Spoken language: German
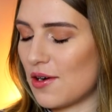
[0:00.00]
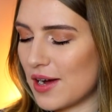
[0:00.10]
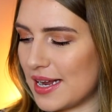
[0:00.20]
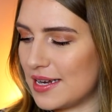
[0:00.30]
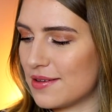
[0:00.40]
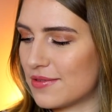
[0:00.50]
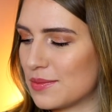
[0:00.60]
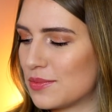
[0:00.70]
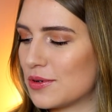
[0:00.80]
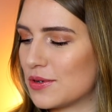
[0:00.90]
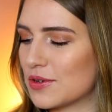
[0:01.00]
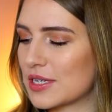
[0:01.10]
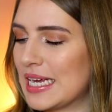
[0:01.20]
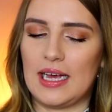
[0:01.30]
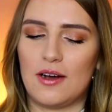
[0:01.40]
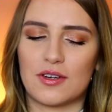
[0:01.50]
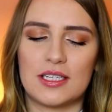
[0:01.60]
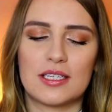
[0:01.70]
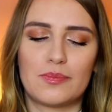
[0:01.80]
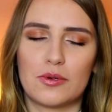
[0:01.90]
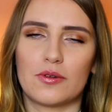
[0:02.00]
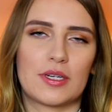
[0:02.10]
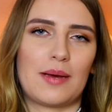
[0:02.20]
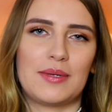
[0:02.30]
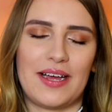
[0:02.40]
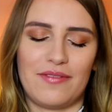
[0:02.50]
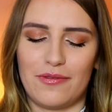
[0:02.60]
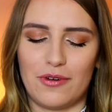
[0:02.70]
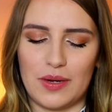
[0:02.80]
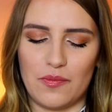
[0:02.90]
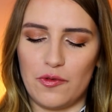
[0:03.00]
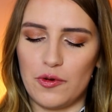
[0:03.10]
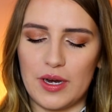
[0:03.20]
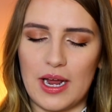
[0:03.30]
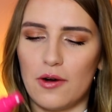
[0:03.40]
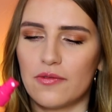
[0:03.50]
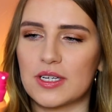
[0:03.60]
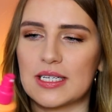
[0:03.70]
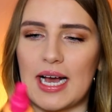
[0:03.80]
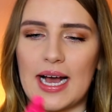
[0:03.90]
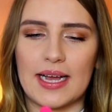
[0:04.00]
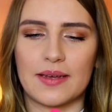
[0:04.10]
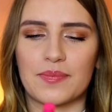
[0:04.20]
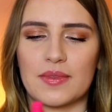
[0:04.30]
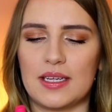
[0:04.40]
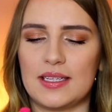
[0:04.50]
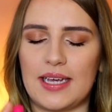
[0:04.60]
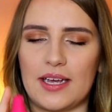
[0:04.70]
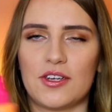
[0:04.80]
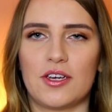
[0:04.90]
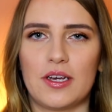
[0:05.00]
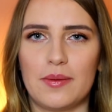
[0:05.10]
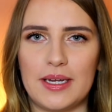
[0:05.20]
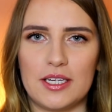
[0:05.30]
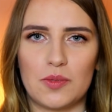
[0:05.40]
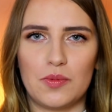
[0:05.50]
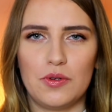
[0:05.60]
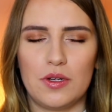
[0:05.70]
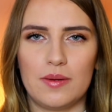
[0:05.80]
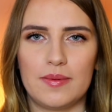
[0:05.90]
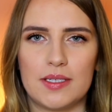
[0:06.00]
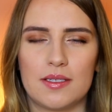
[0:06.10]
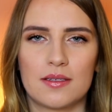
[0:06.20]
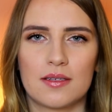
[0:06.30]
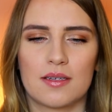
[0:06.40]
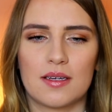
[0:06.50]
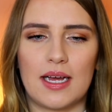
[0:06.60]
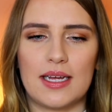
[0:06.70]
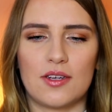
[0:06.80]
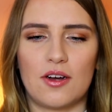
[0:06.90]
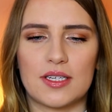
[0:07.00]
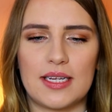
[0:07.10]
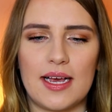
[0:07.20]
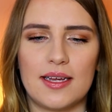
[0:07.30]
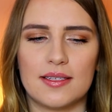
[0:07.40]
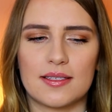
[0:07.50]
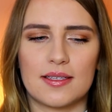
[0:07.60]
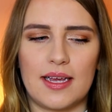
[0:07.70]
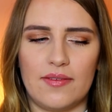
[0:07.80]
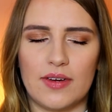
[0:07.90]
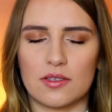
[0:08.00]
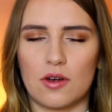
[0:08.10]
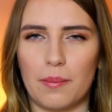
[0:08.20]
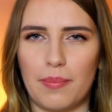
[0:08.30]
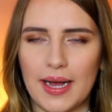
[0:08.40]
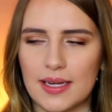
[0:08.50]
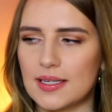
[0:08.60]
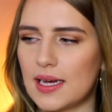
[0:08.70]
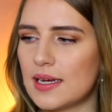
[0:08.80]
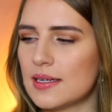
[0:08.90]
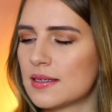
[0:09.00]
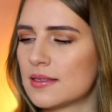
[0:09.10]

auch ein Leave-In-Produkt. Auch dieses Produkt habe ich einfach vor dem Föhnen aufgetragen. Ich zeige euch auch hier mal den Sprühnebel. Also auch der ist etwas kompakter